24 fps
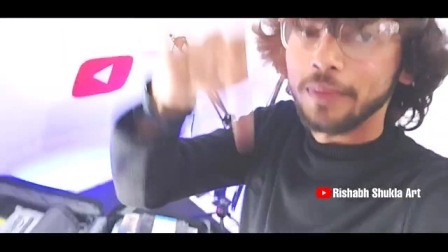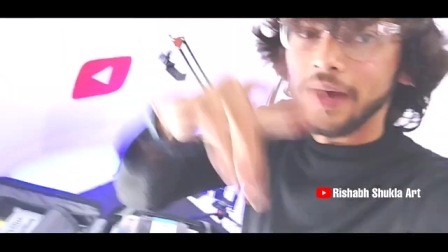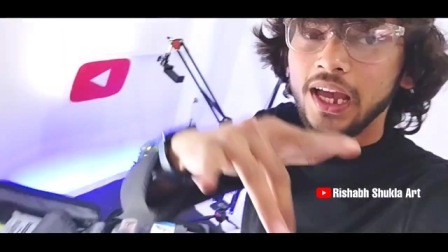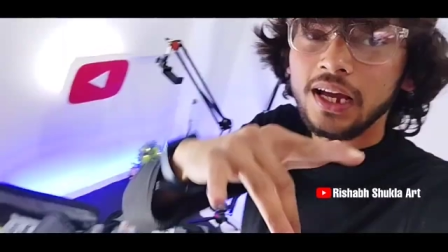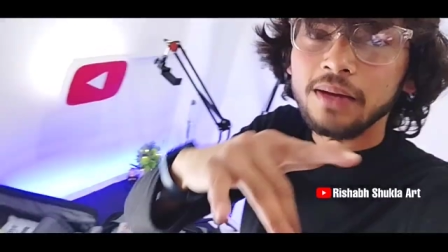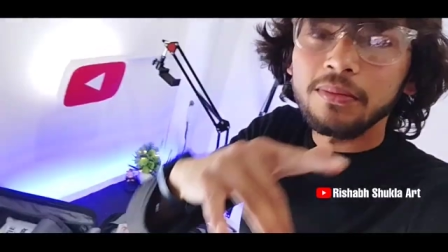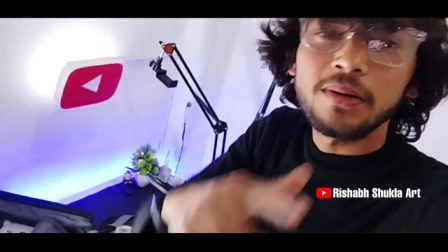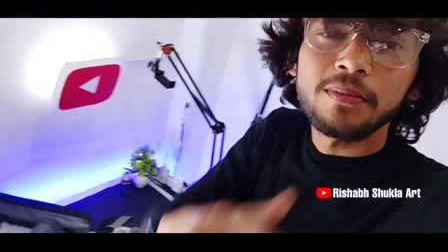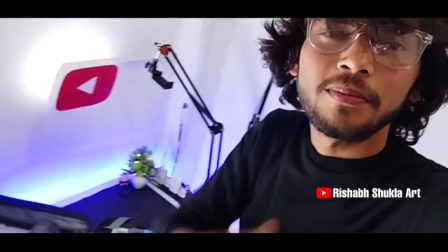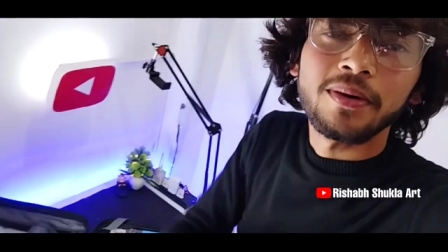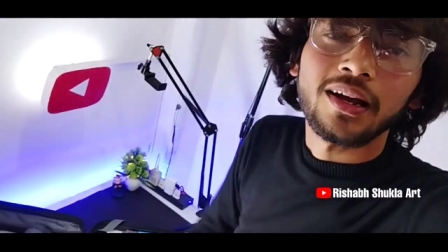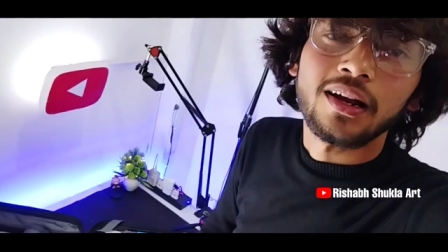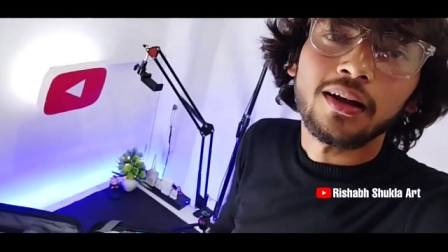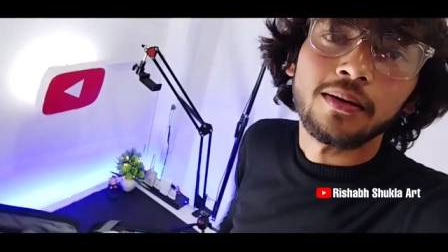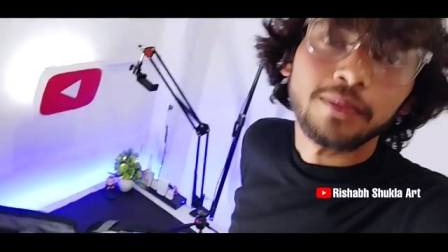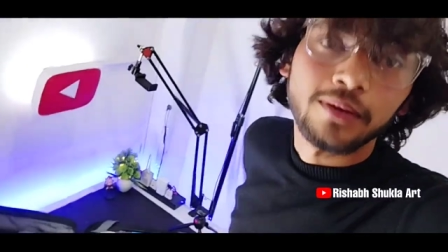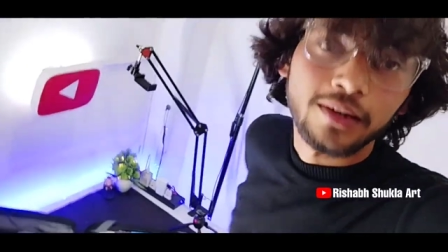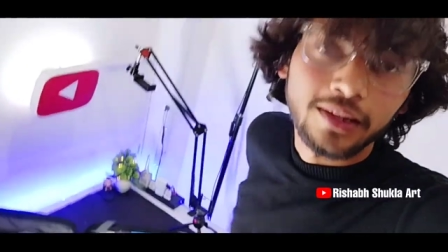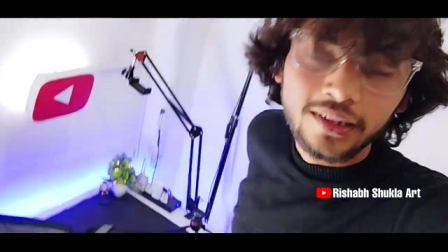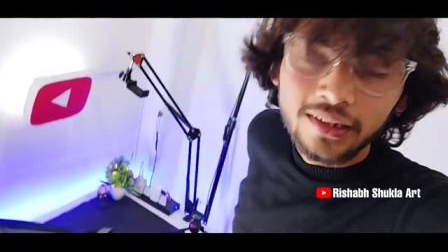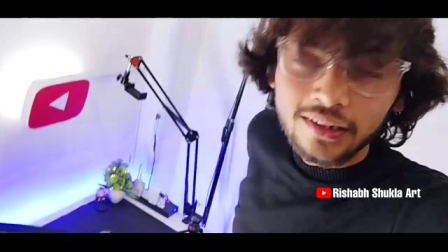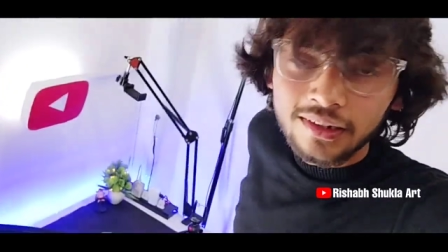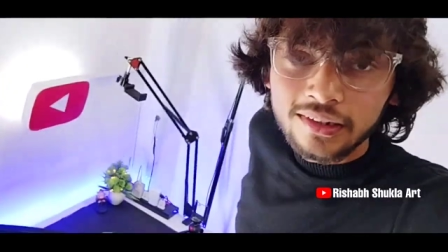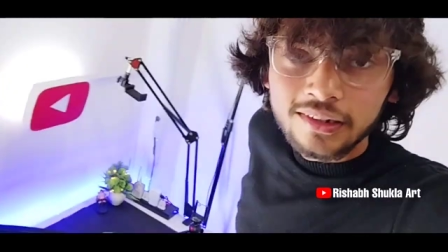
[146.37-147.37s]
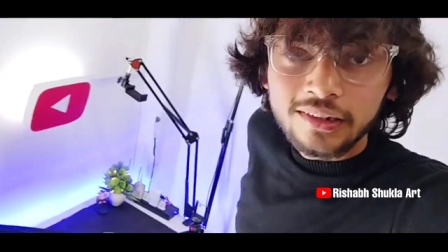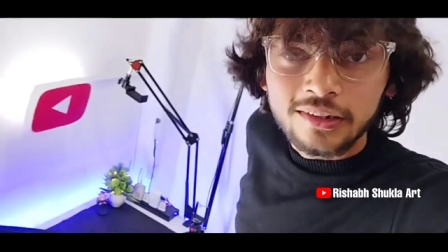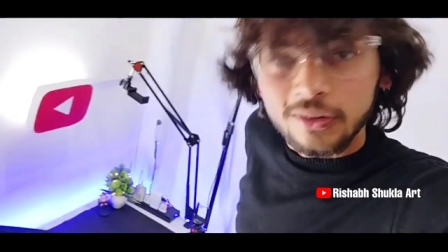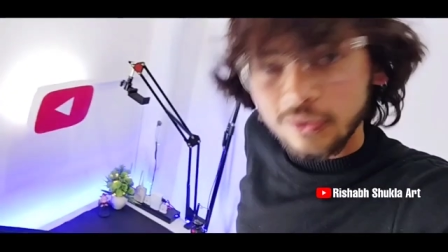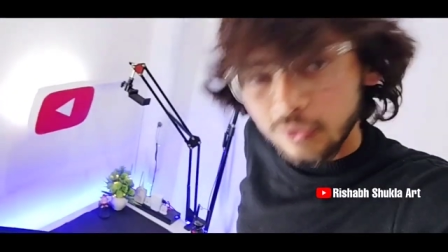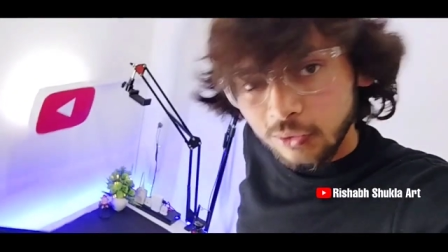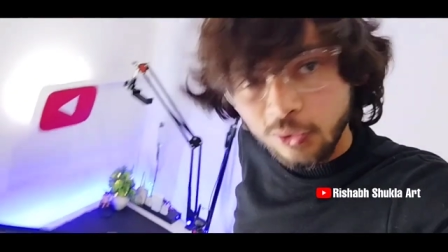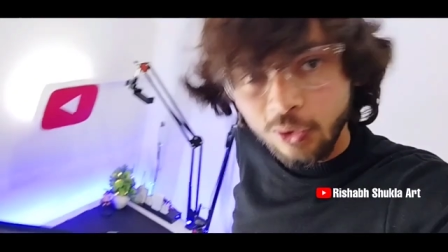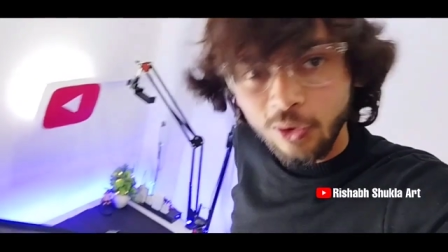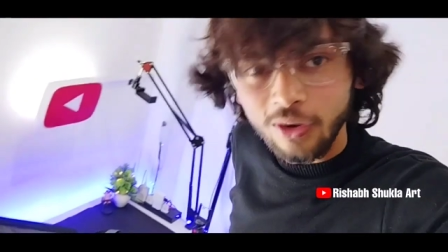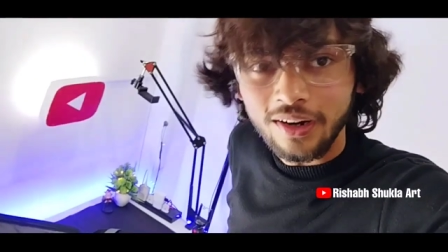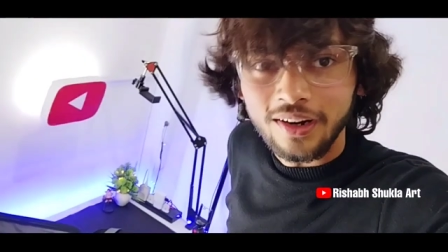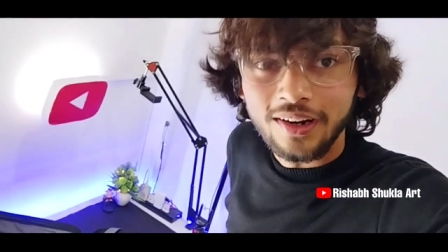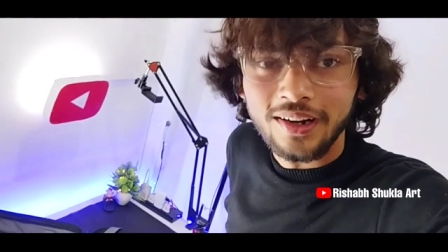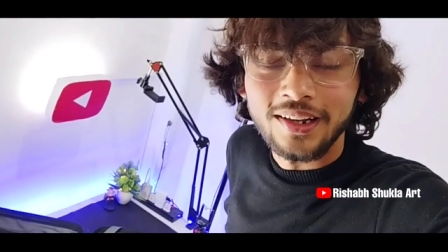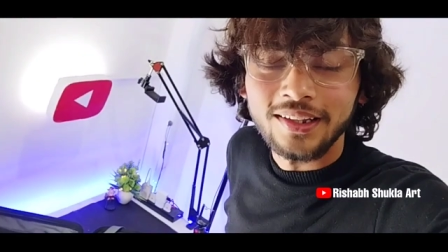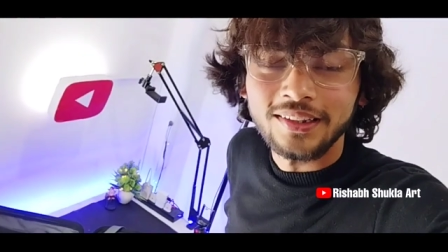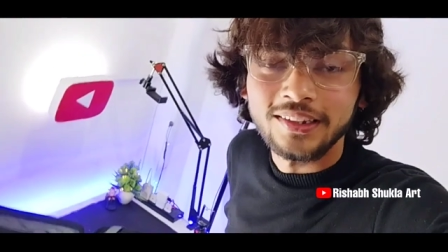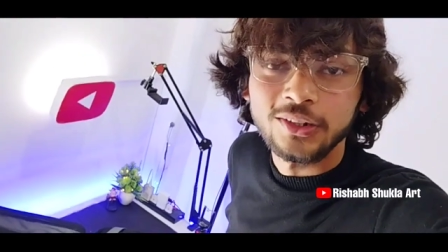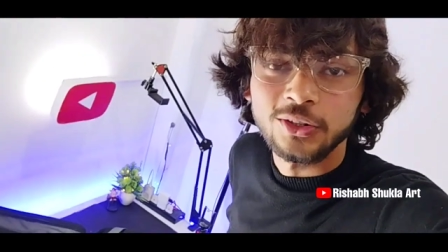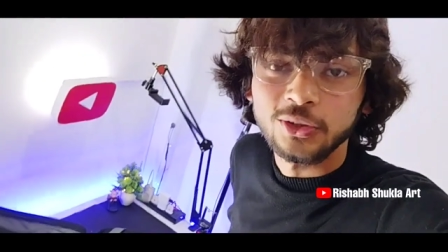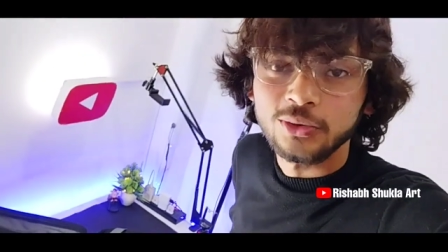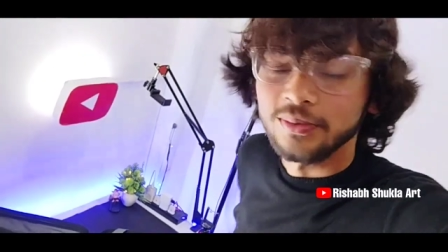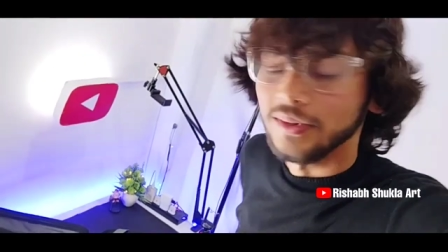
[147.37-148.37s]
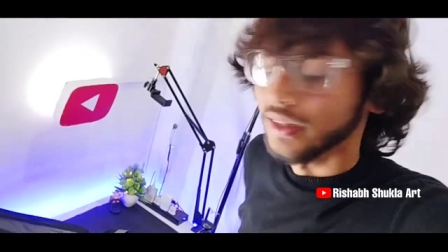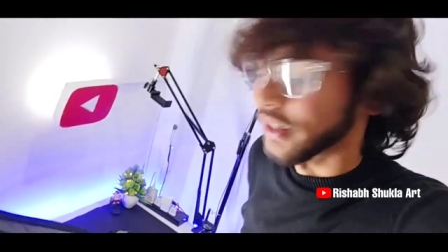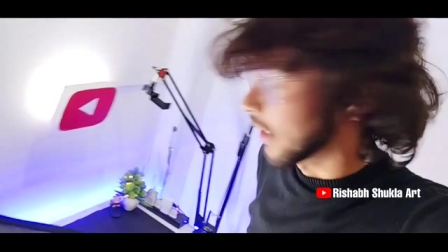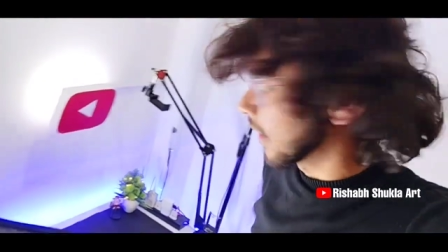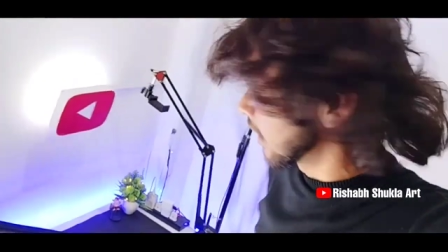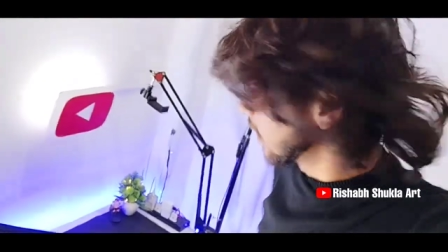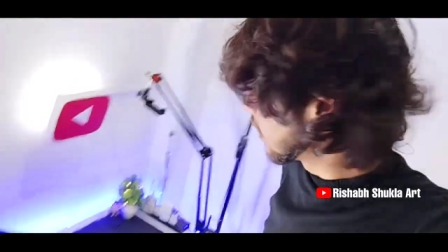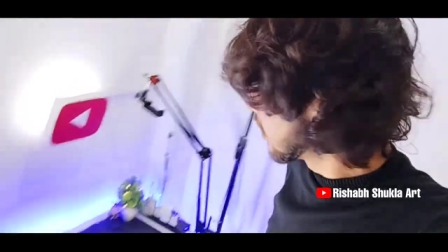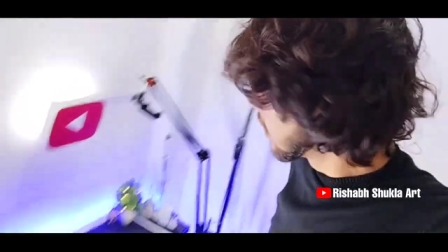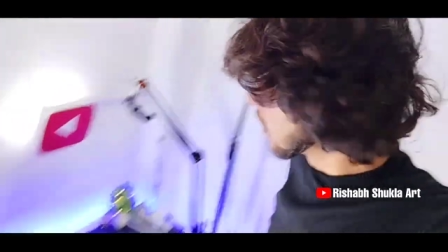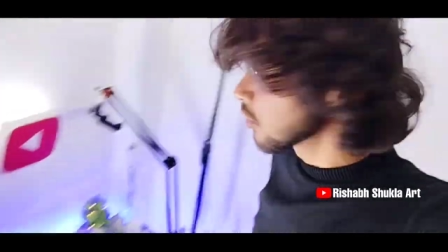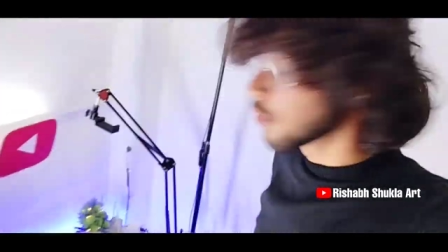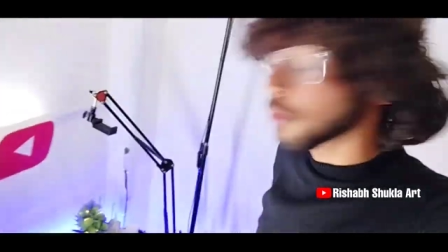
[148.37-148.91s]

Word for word: जो बैग में भरा पड़ा है वो वाला लाते हैं उसमें क्या